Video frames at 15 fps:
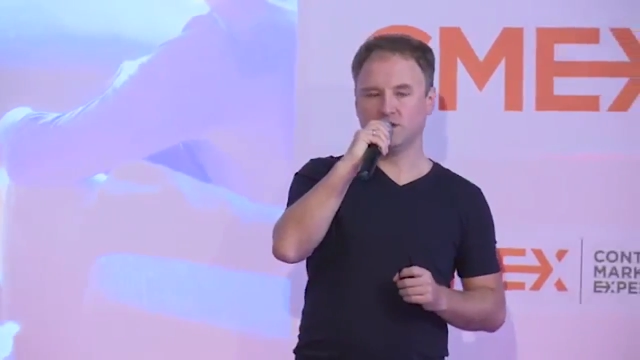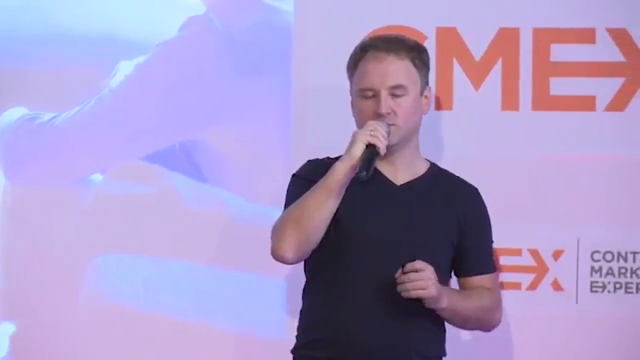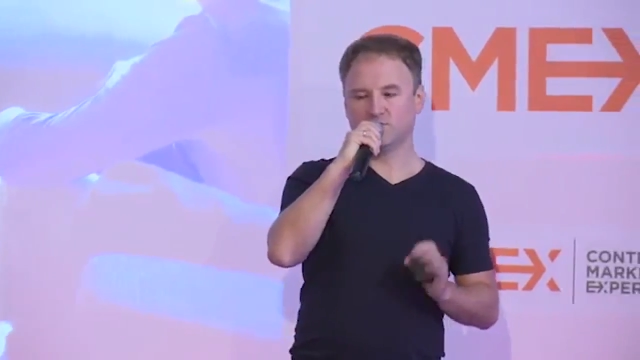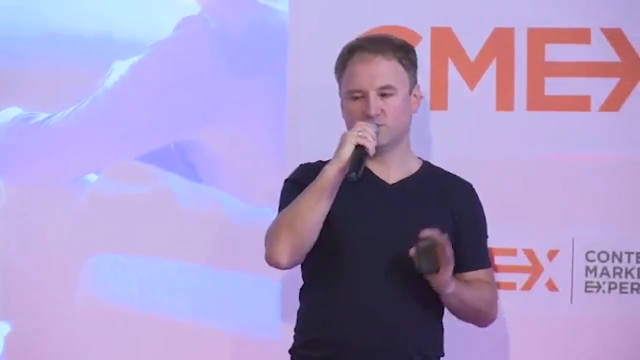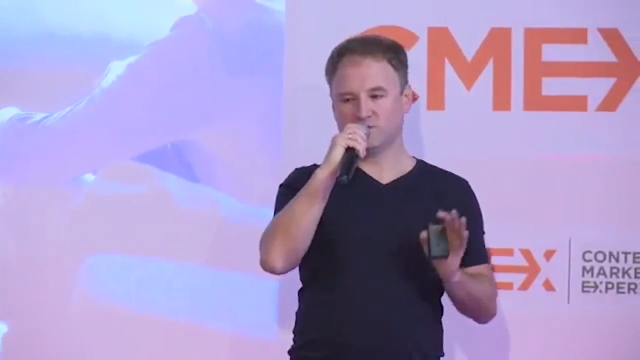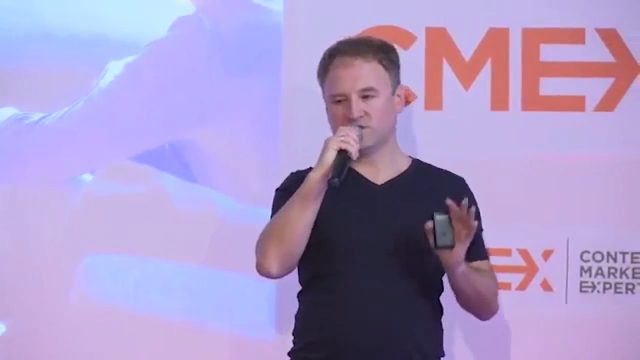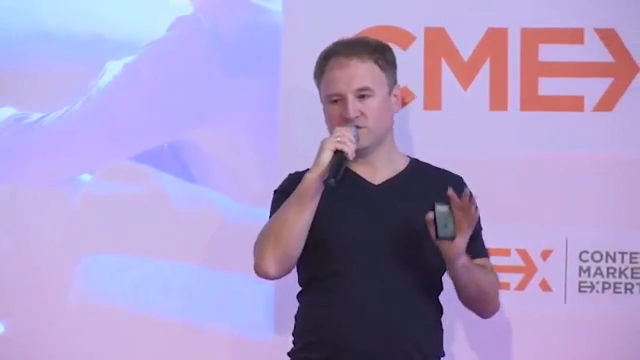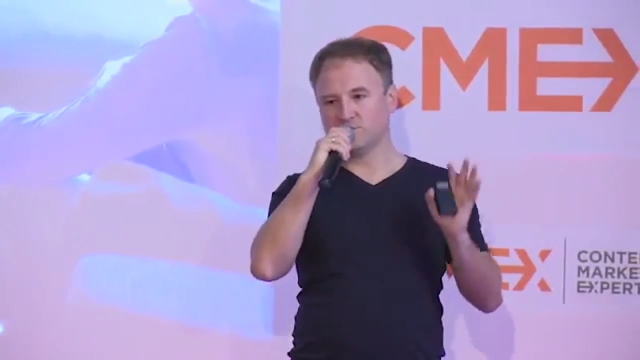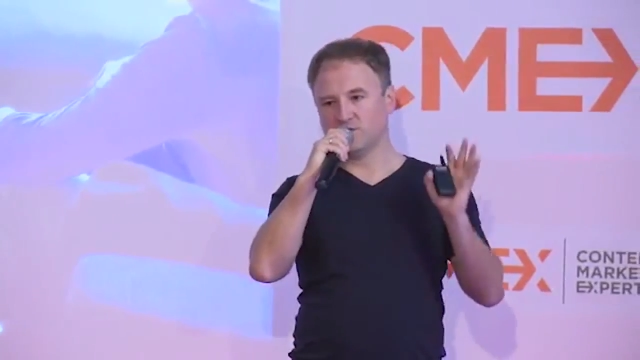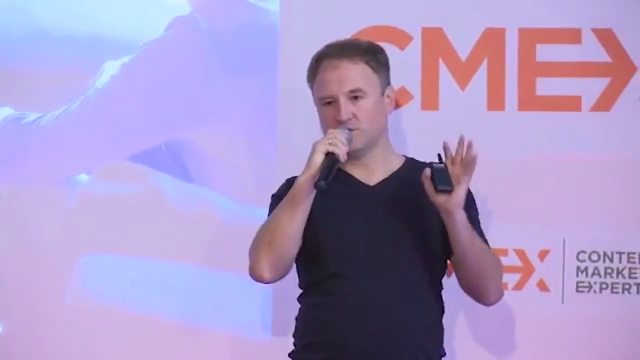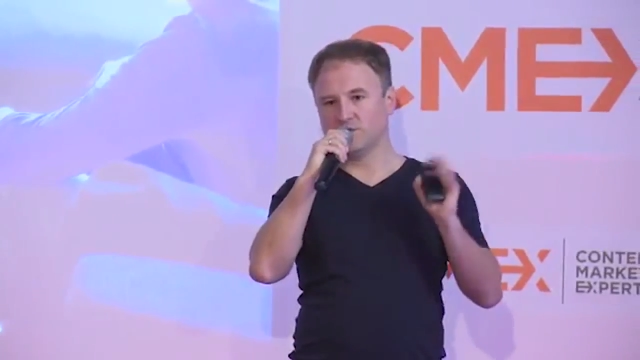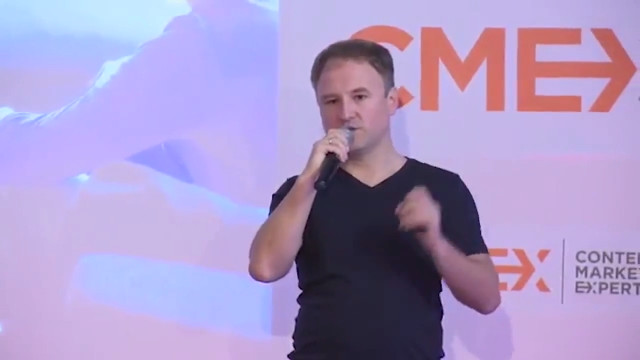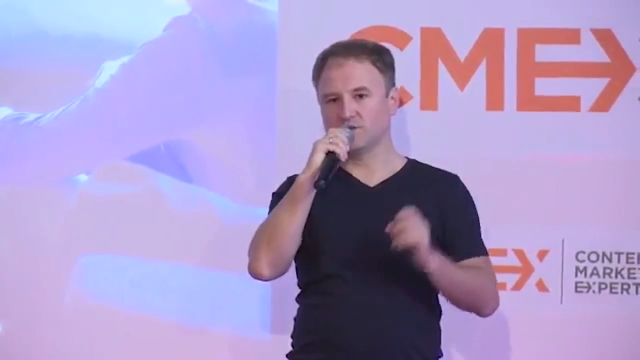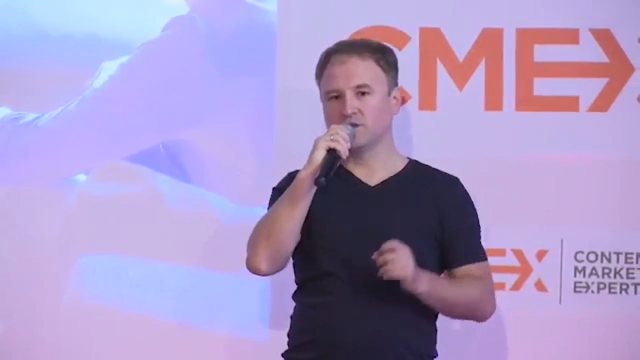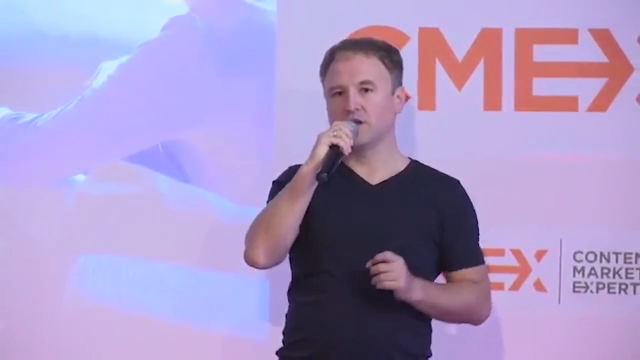przepraszam
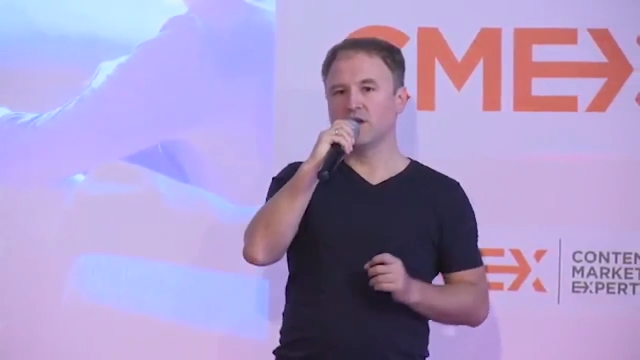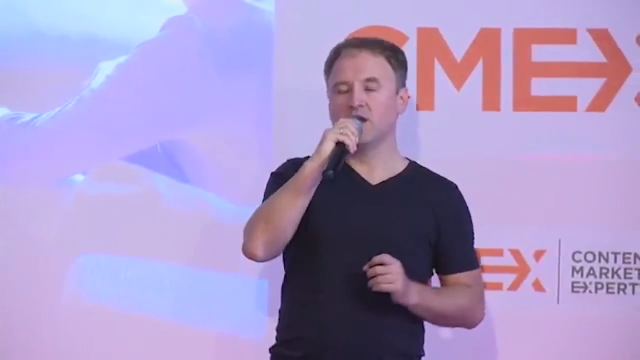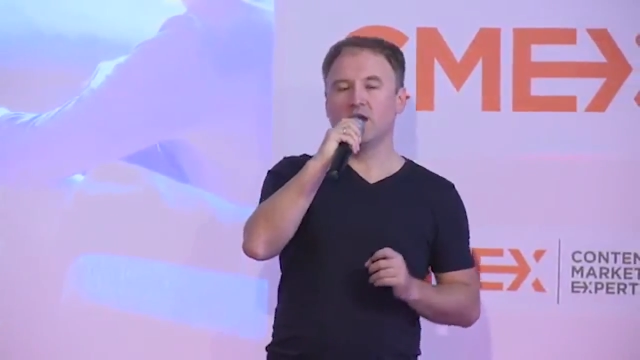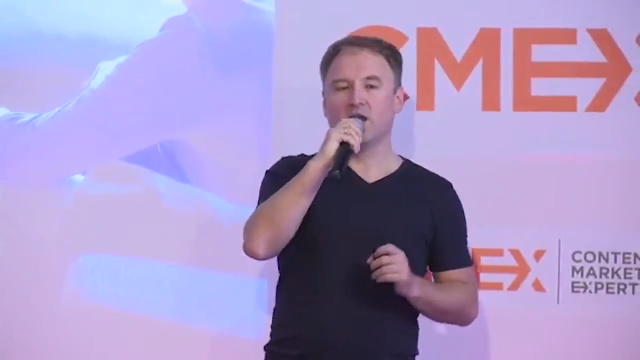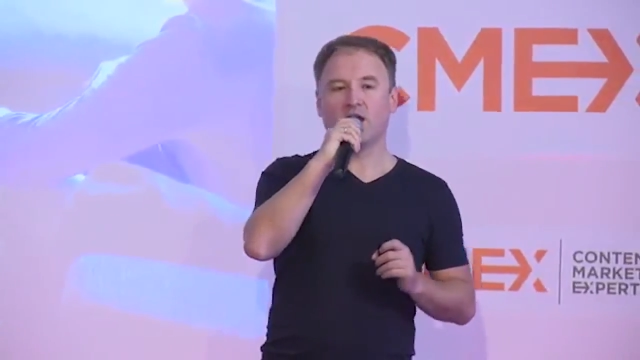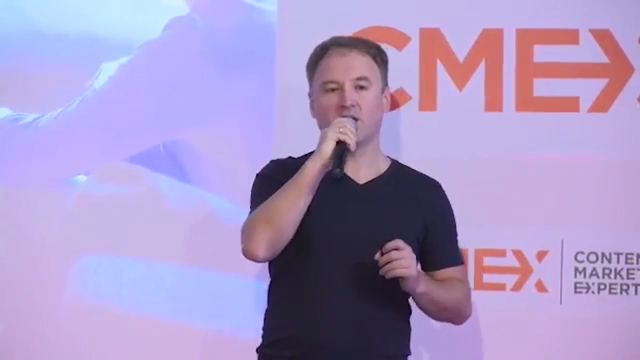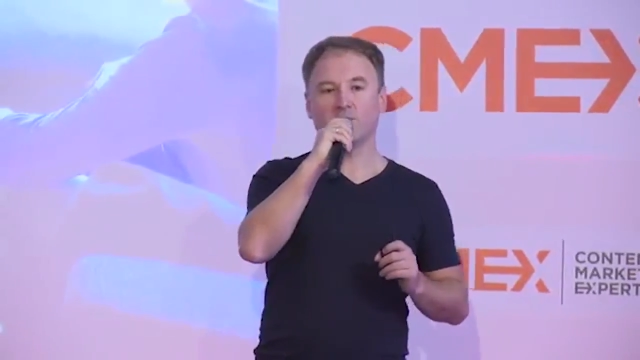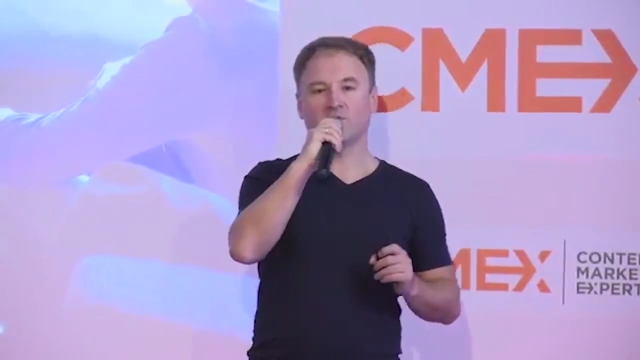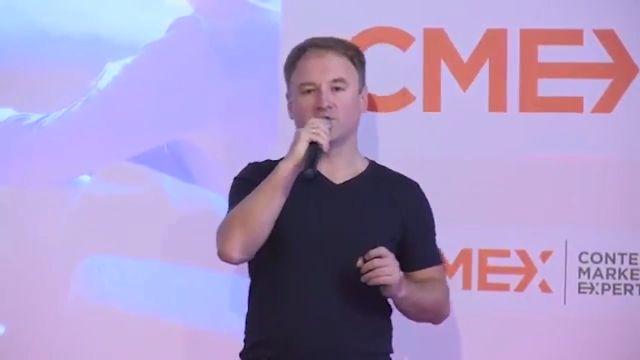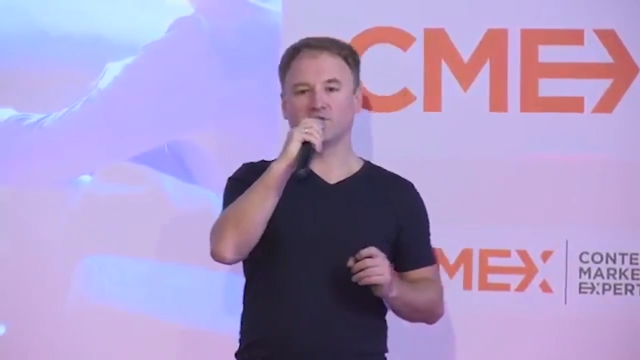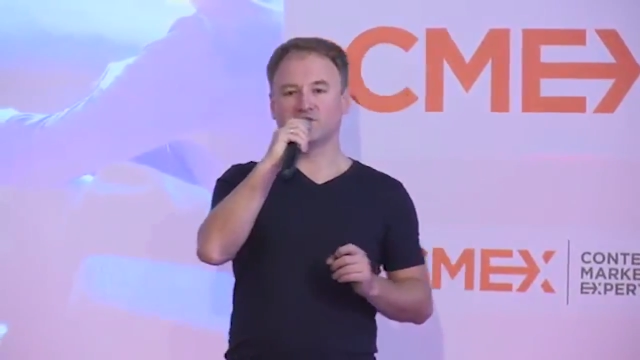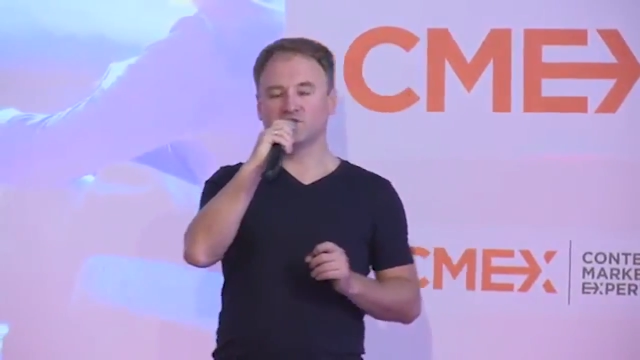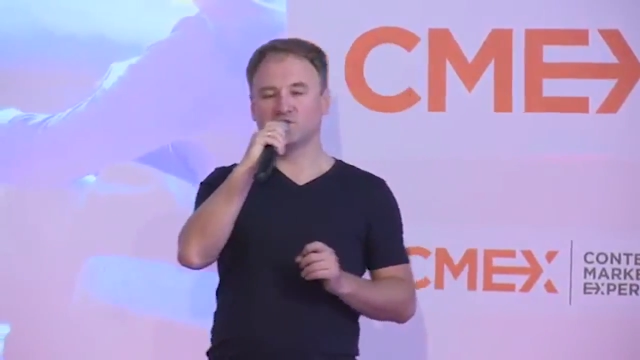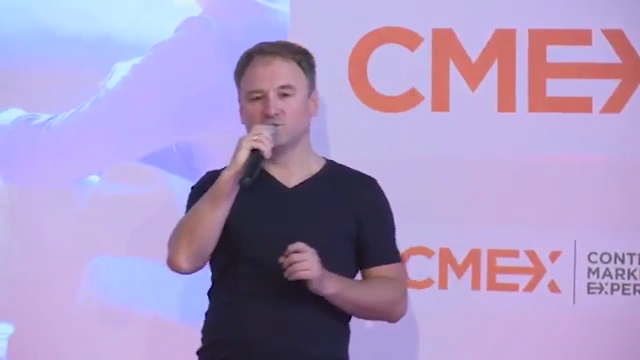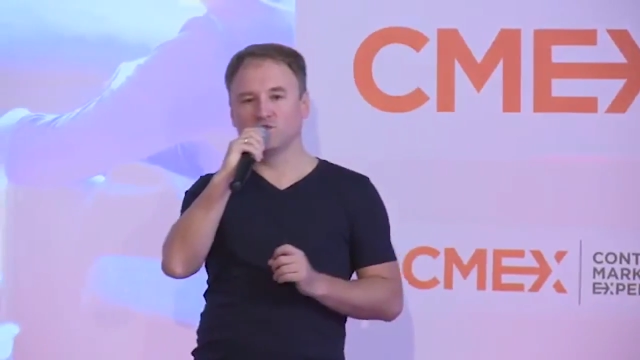Tomek, albo
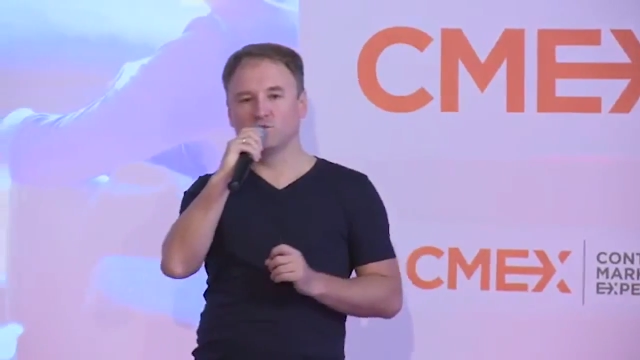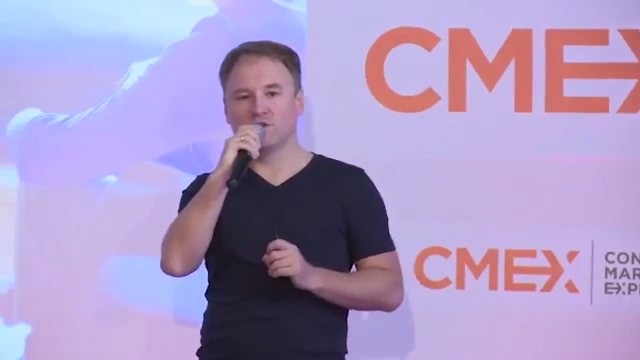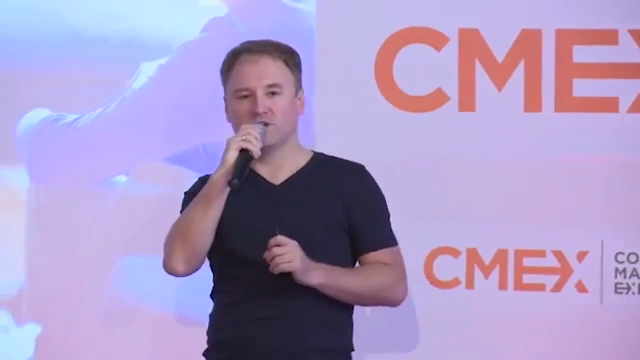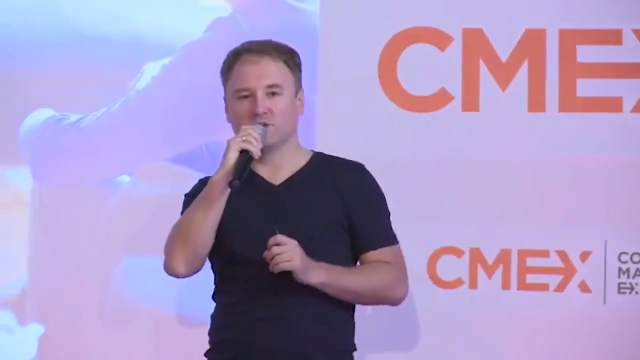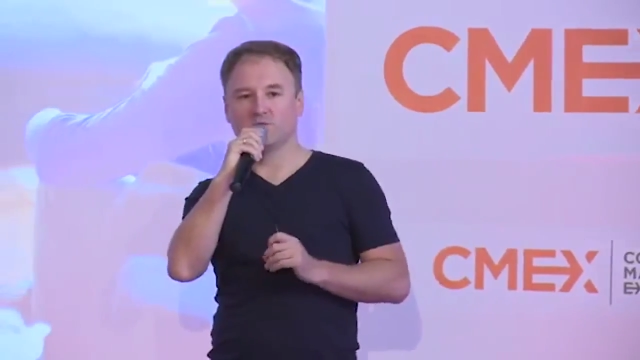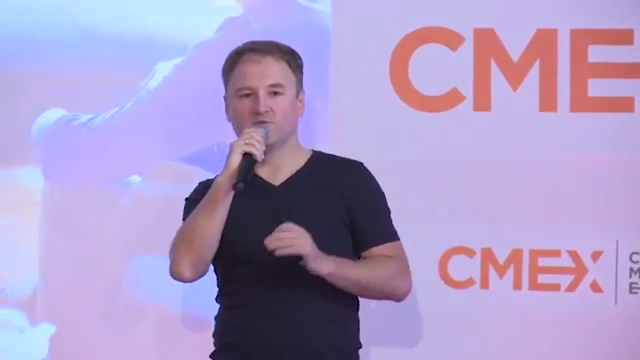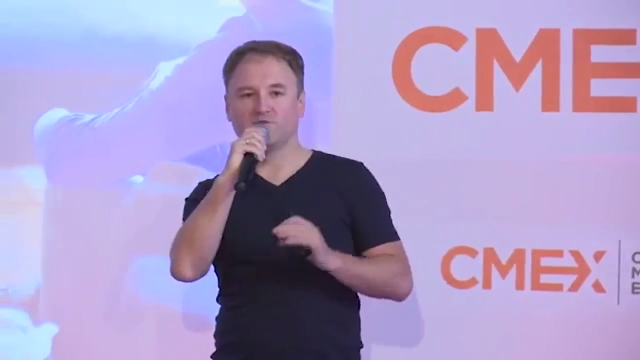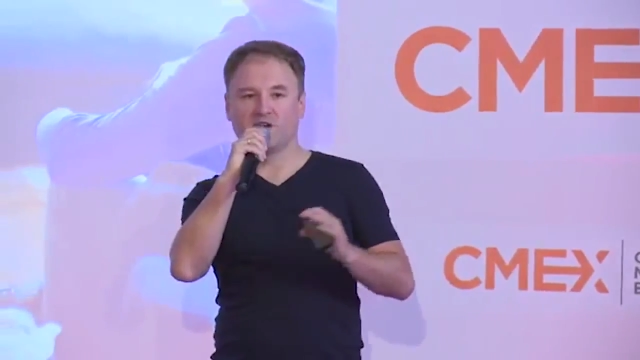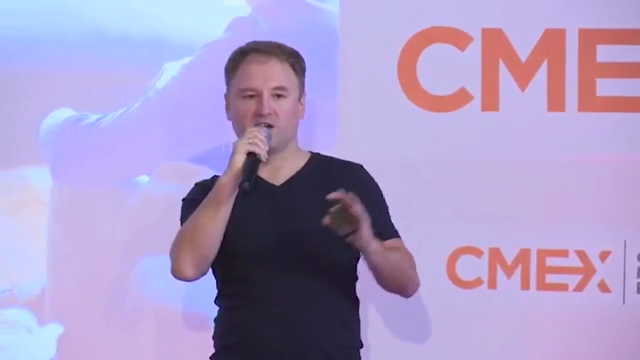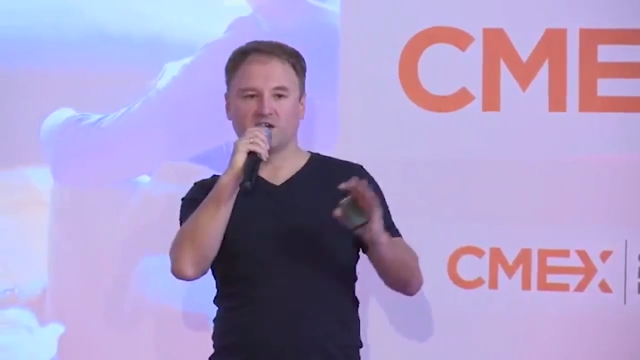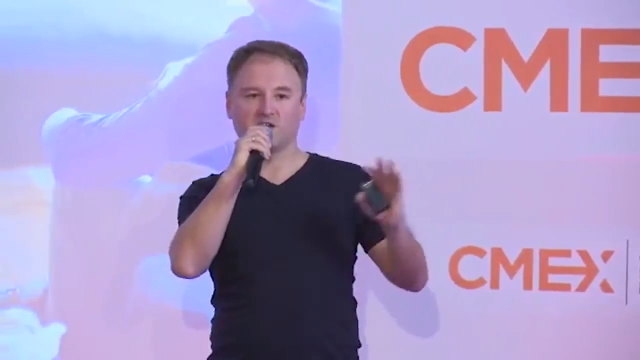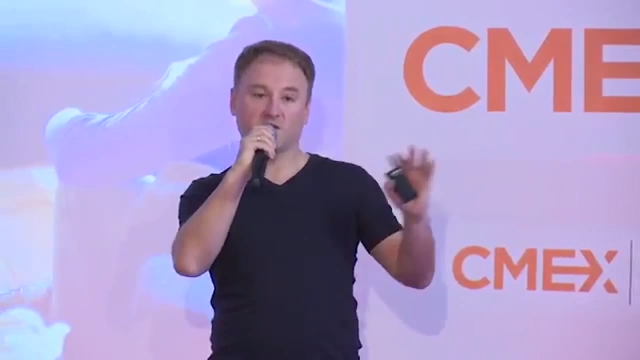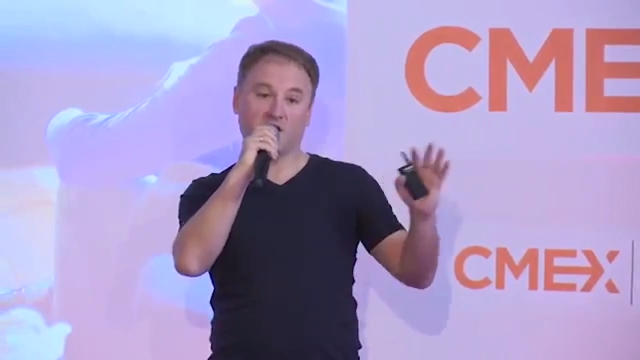jesteśmy numerem dwa